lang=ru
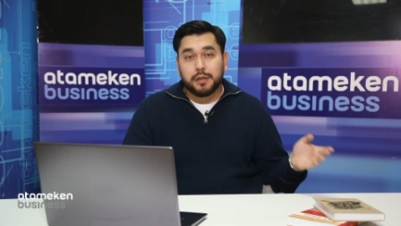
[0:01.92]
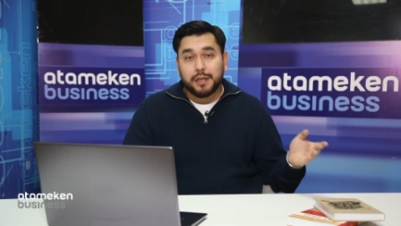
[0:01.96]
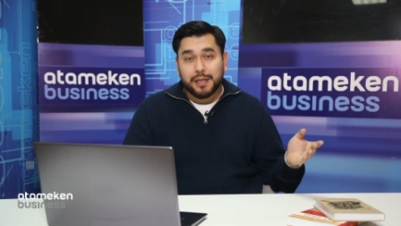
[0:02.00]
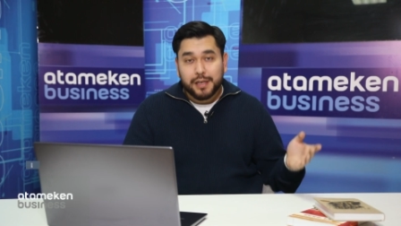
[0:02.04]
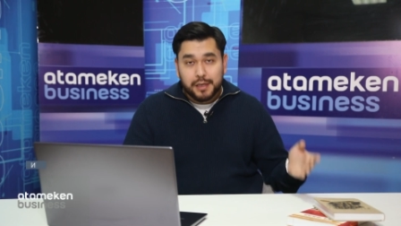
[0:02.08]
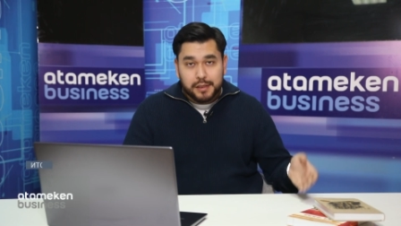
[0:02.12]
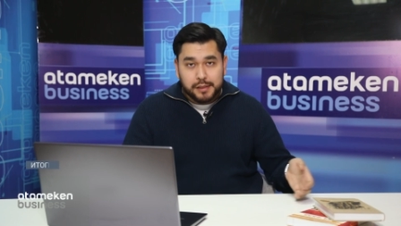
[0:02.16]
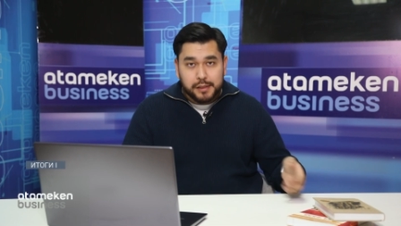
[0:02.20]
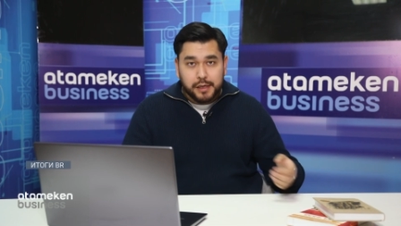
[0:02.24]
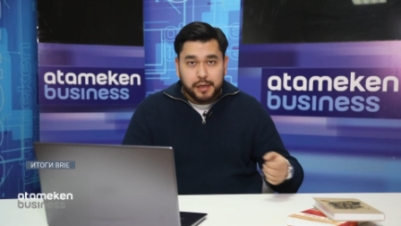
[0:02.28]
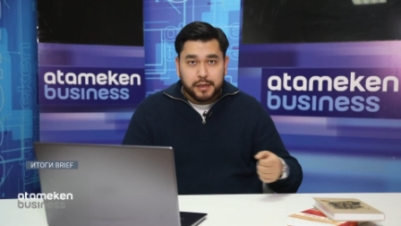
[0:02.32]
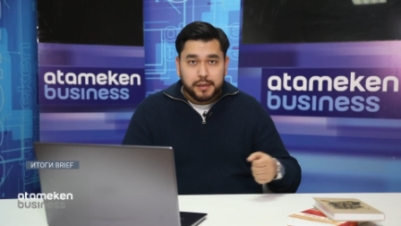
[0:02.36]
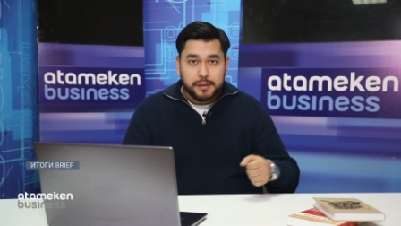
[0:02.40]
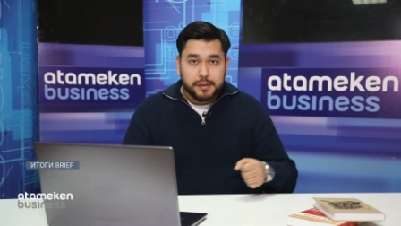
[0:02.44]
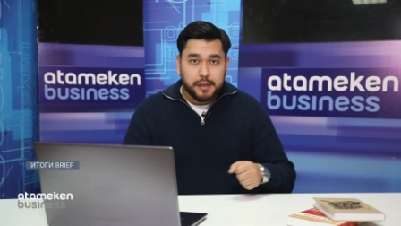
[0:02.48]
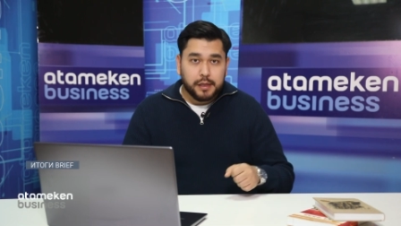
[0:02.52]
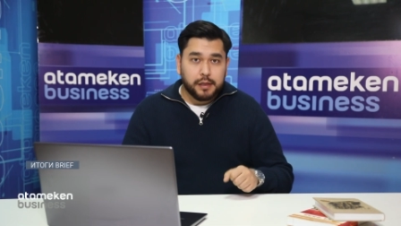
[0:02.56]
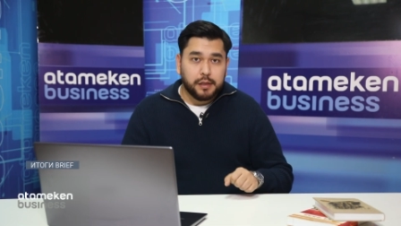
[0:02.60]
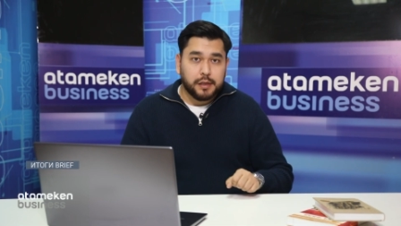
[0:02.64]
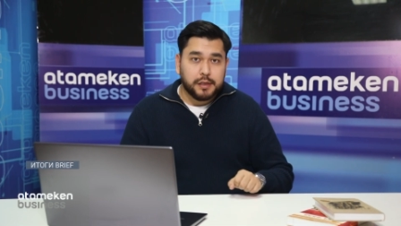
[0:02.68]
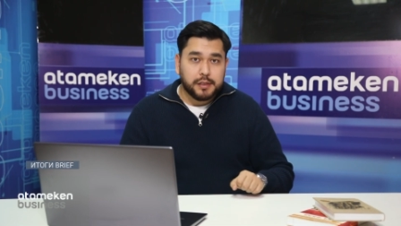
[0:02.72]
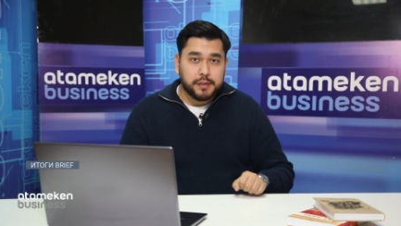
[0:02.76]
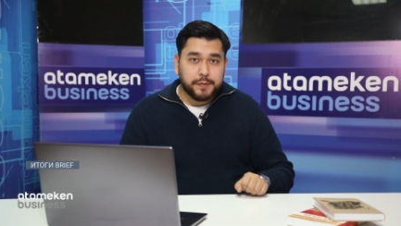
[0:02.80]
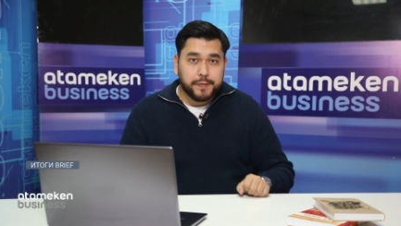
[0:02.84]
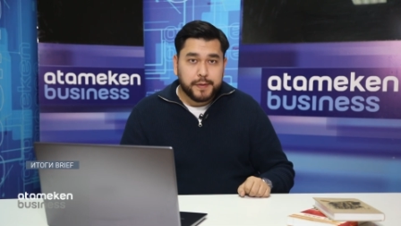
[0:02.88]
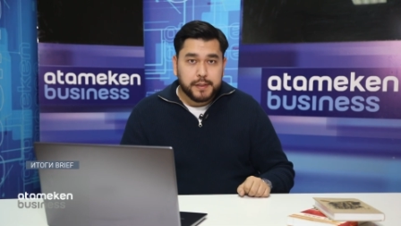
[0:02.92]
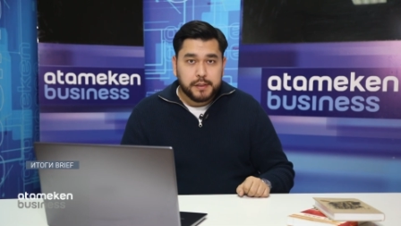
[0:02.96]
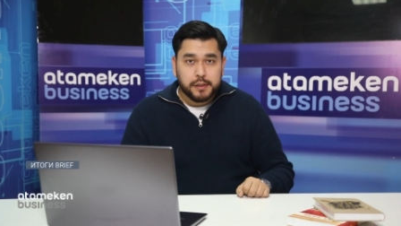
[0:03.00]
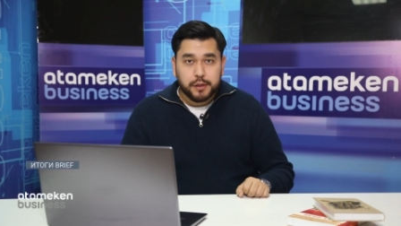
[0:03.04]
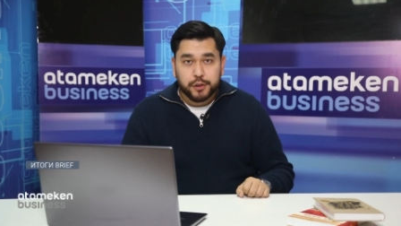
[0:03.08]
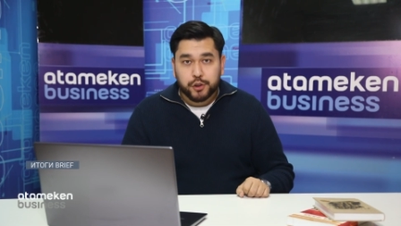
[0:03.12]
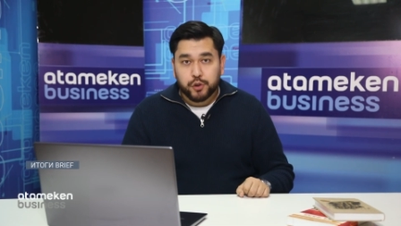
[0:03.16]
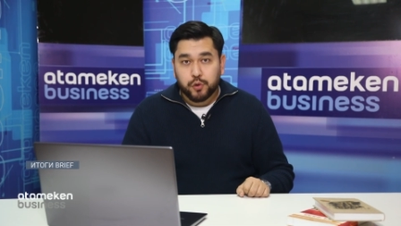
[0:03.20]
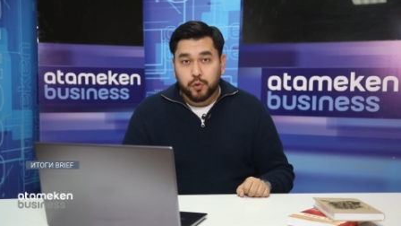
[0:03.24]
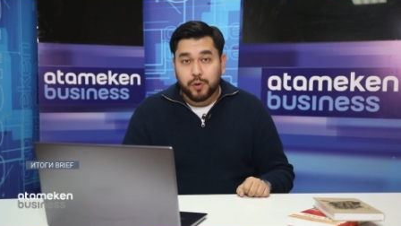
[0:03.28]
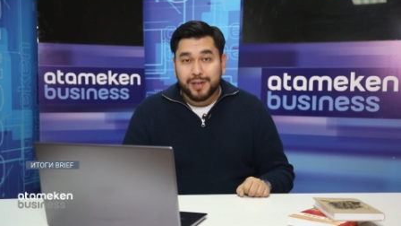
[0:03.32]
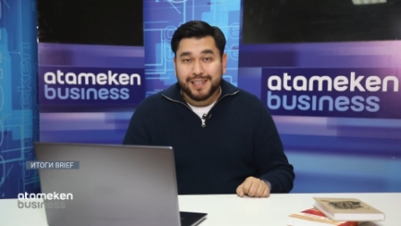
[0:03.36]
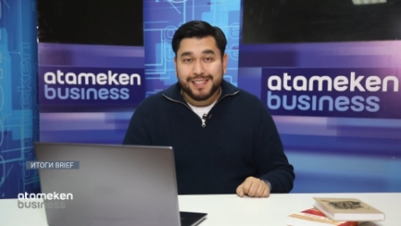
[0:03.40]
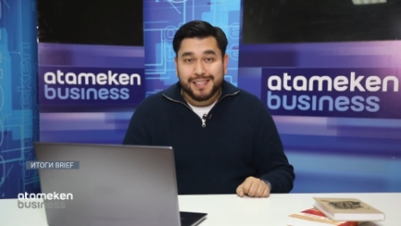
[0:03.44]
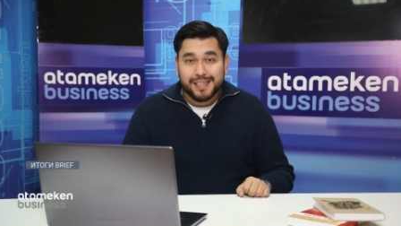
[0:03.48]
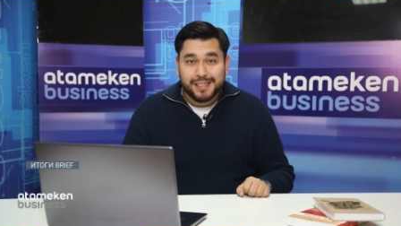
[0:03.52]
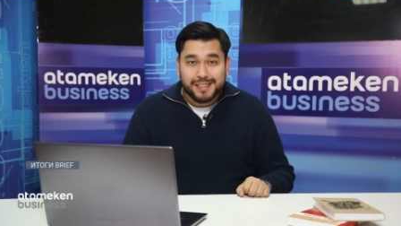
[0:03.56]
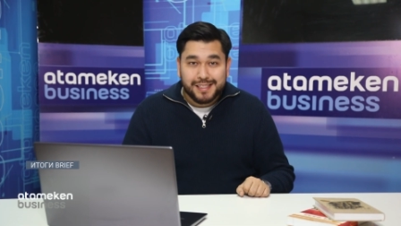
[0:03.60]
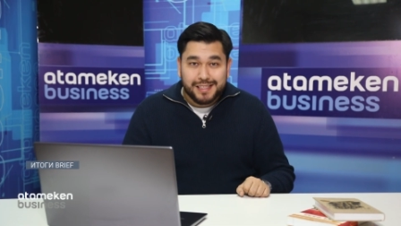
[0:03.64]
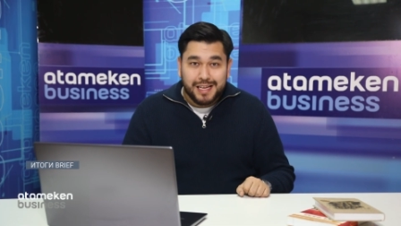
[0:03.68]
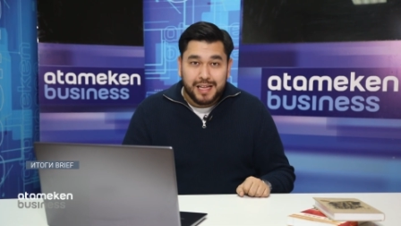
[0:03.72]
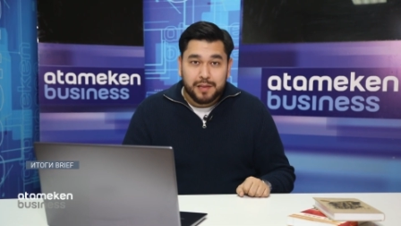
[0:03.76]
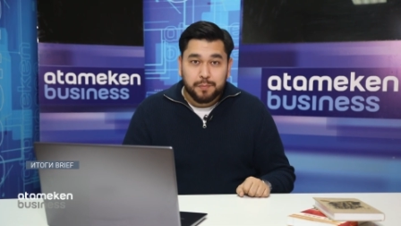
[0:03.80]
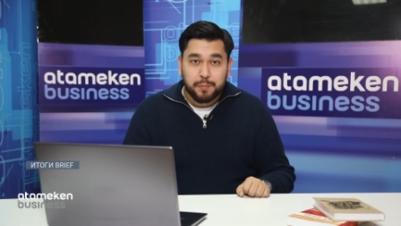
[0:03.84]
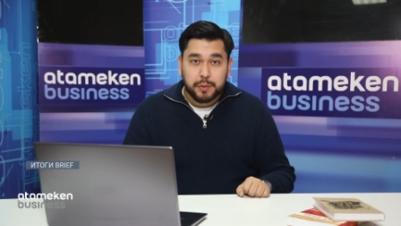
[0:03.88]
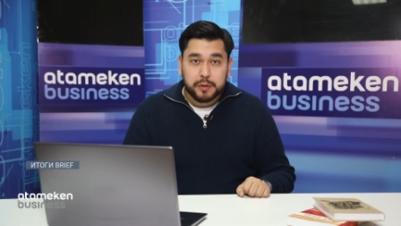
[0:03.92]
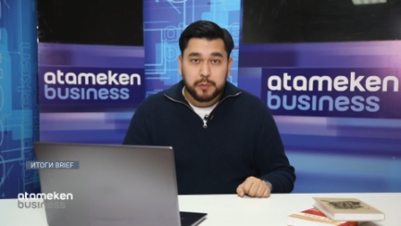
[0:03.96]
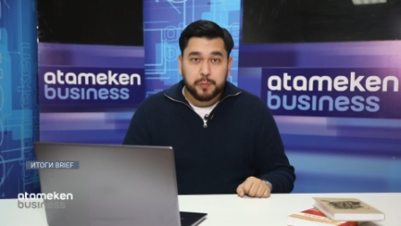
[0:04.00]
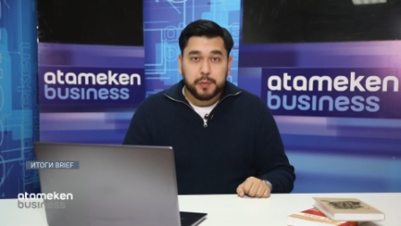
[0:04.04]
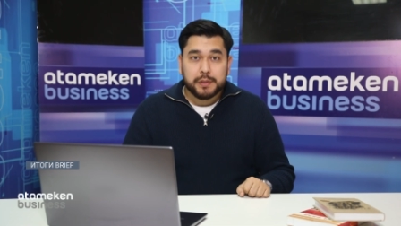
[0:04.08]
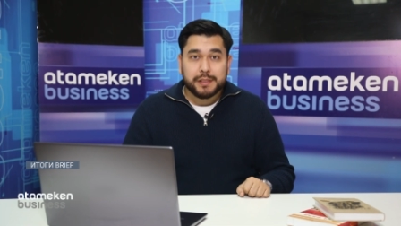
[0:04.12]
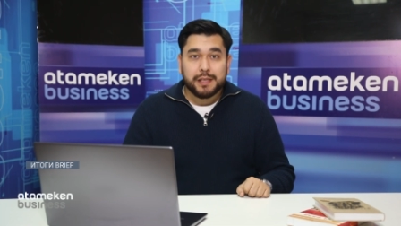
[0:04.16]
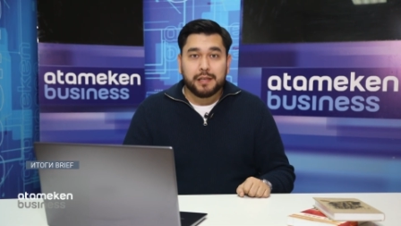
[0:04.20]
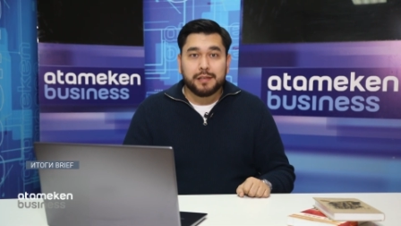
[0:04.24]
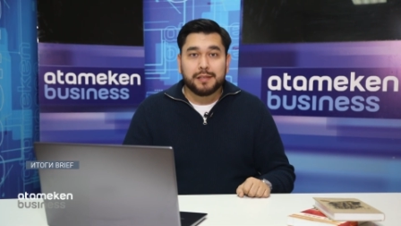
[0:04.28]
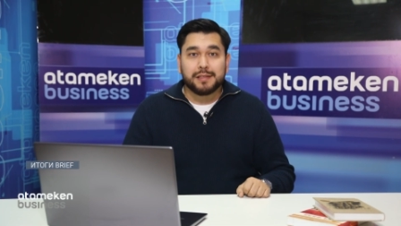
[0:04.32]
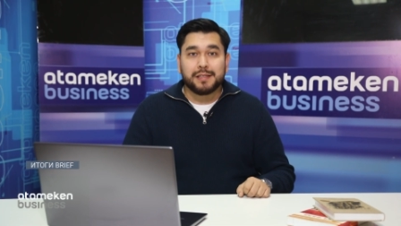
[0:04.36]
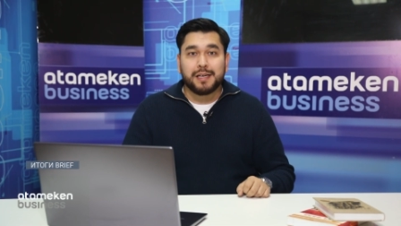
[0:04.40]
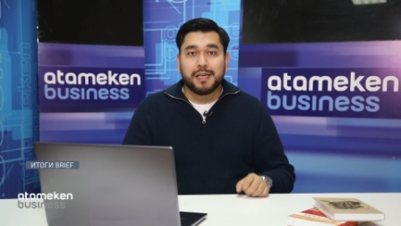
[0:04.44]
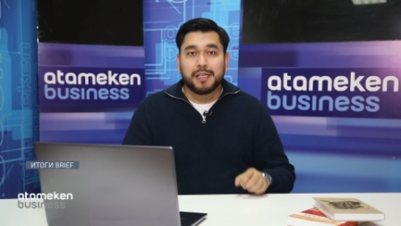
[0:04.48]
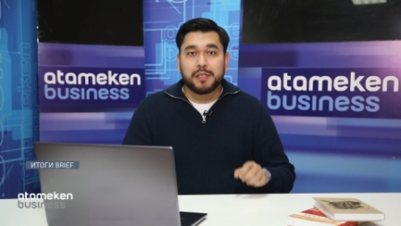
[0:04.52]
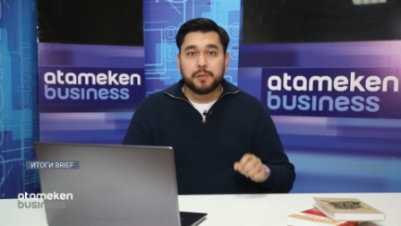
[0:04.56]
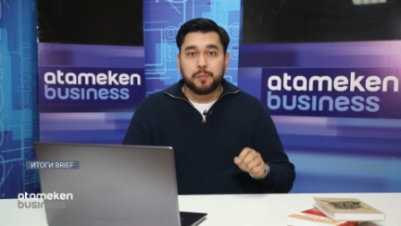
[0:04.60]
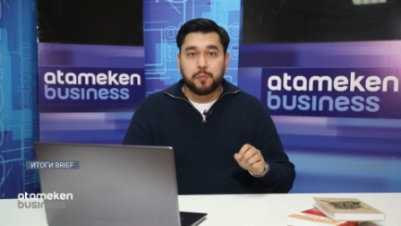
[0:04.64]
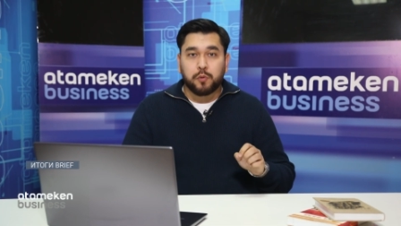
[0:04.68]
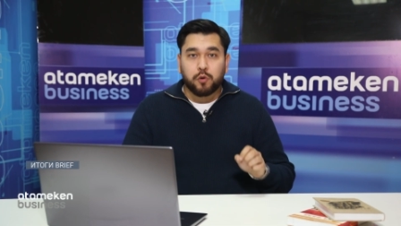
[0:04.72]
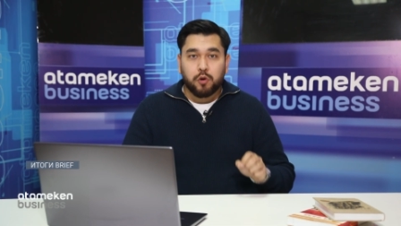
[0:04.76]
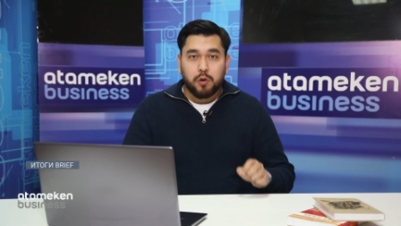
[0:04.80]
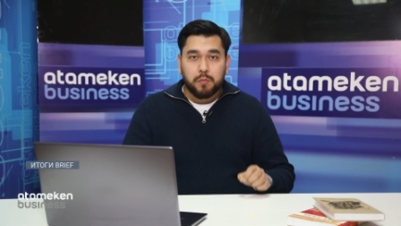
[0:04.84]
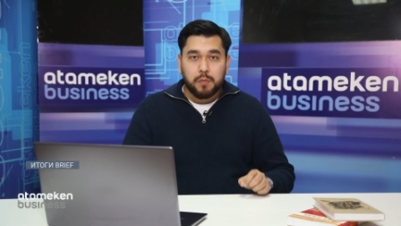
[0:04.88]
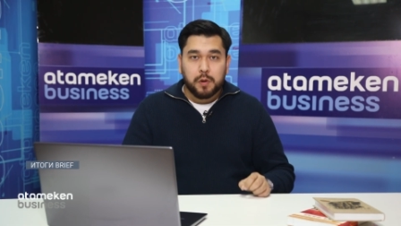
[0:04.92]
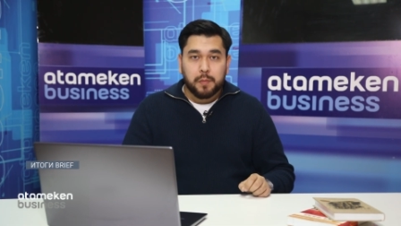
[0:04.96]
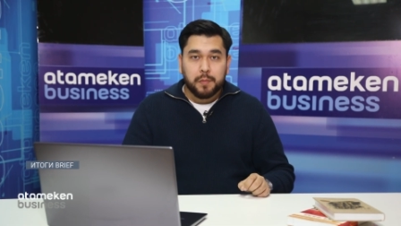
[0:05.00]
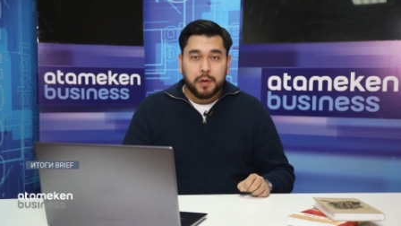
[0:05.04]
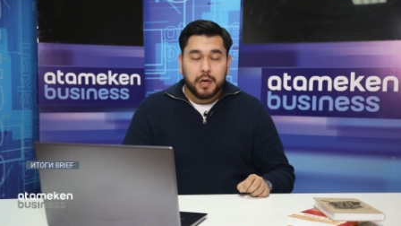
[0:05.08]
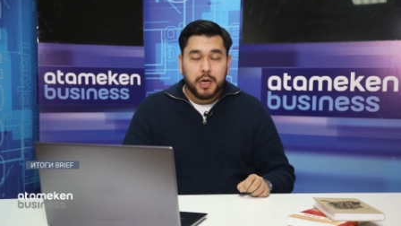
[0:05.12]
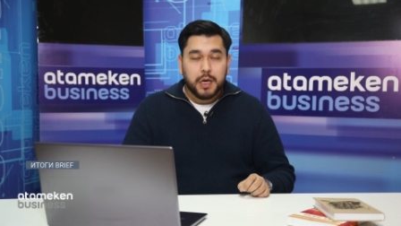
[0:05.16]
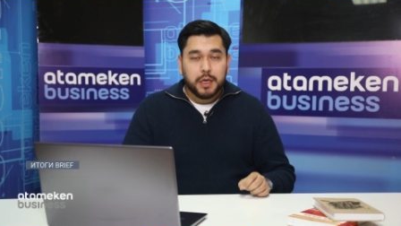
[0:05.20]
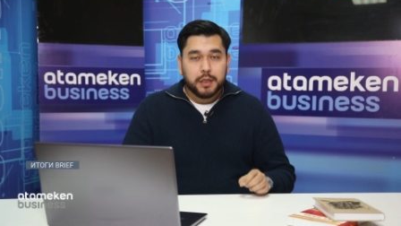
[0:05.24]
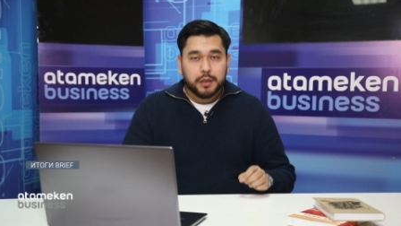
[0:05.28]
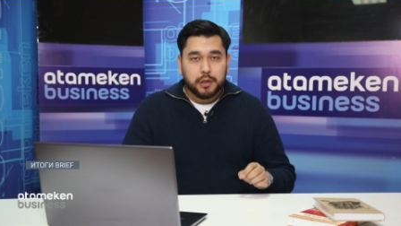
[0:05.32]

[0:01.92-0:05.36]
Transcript: На неделе стало известно, что Казахстан подписал с «Газпромом»